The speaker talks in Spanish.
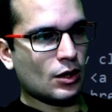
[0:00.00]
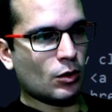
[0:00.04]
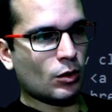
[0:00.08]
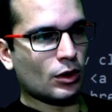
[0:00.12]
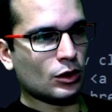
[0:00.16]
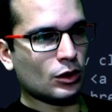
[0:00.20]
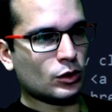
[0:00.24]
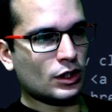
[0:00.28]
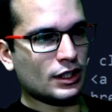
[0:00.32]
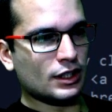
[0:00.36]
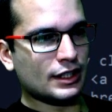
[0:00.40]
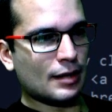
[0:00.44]
Y
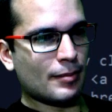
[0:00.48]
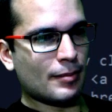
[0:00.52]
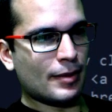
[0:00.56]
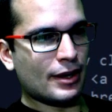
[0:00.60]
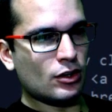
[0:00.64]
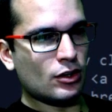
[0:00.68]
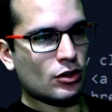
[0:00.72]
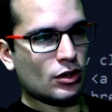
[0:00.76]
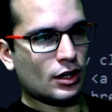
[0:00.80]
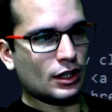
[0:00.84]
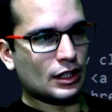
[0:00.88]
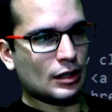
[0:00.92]
en cuanto al
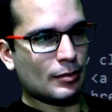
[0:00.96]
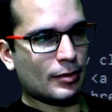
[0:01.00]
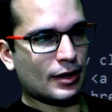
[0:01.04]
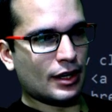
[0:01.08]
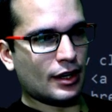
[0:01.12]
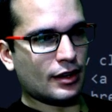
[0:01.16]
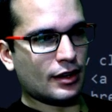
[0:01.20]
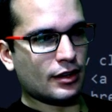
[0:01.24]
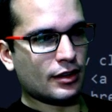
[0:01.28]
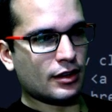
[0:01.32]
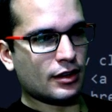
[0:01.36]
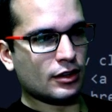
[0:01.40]
tamaño, ¿qué
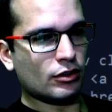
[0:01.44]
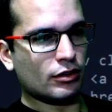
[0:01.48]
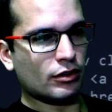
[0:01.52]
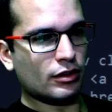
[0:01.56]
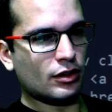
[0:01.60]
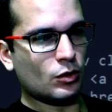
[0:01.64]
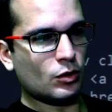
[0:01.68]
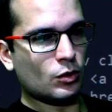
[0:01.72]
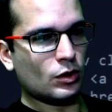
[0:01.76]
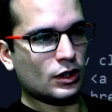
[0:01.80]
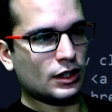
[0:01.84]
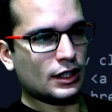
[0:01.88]
te parece?
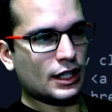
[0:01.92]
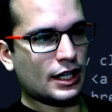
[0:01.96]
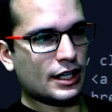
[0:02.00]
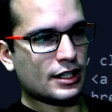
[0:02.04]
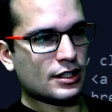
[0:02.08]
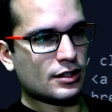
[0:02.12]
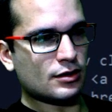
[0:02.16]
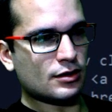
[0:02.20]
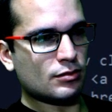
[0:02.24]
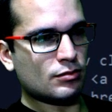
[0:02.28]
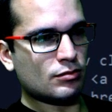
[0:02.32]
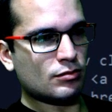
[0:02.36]

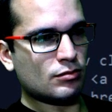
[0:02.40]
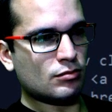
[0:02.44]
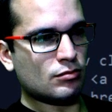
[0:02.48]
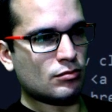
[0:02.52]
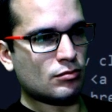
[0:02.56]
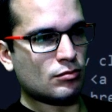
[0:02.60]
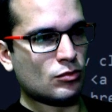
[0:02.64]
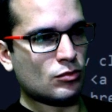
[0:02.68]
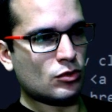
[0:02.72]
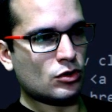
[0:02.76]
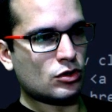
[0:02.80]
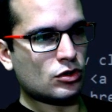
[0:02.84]
150 es
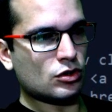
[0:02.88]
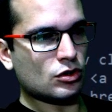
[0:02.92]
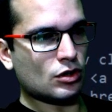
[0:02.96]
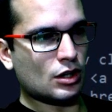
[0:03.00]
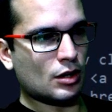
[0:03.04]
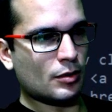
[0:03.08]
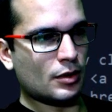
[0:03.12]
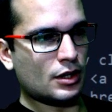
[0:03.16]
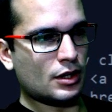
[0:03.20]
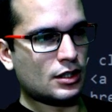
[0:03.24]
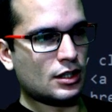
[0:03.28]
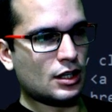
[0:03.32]

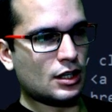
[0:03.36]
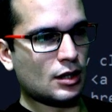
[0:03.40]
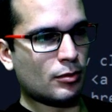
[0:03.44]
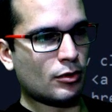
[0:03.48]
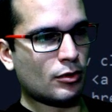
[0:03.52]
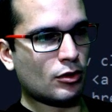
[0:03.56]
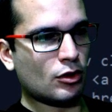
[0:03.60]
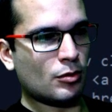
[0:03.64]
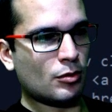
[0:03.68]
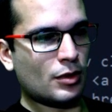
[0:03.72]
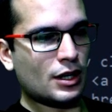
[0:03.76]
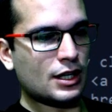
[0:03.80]
mucho. A ver
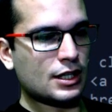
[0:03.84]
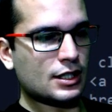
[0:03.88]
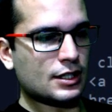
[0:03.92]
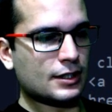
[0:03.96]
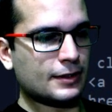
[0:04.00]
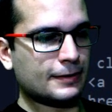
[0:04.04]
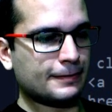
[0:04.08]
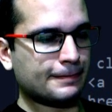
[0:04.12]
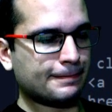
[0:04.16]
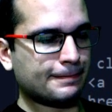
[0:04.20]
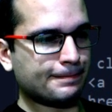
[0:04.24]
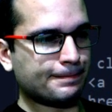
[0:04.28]
si le pongo
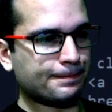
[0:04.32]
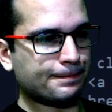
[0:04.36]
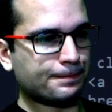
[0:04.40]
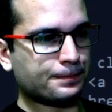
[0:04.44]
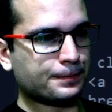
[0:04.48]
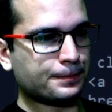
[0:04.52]
más.